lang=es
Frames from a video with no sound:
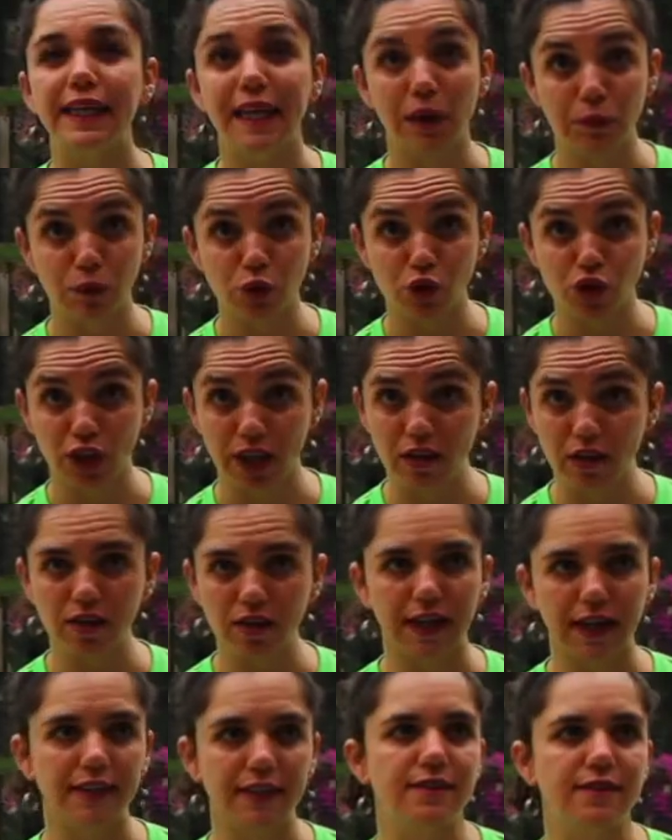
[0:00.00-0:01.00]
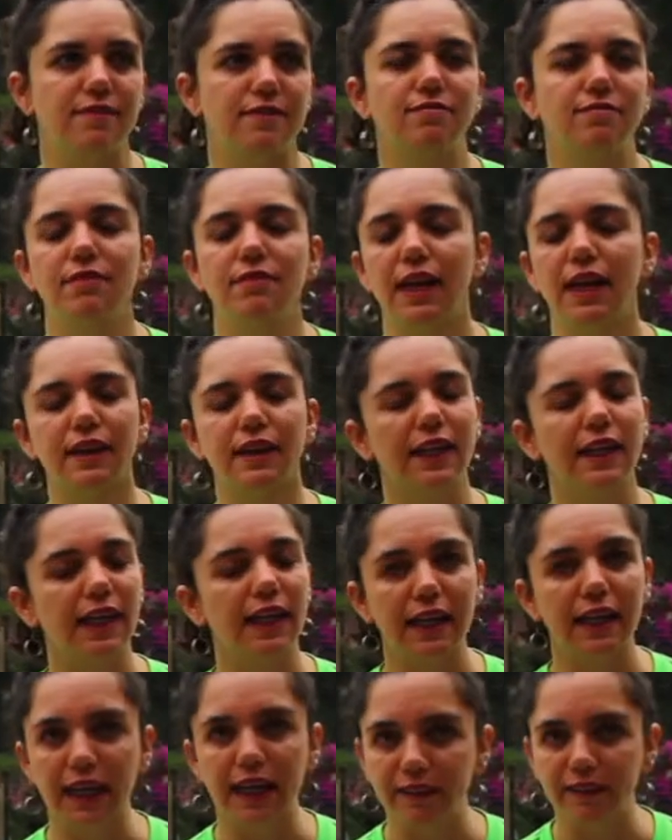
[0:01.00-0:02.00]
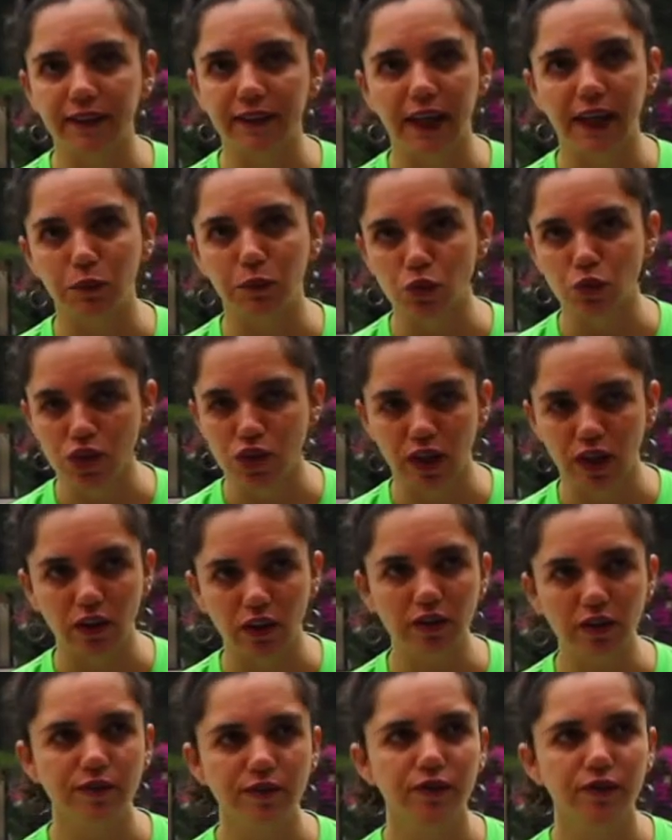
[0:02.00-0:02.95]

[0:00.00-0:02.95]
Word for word: el museo, que es la gente le encanta ir al museo,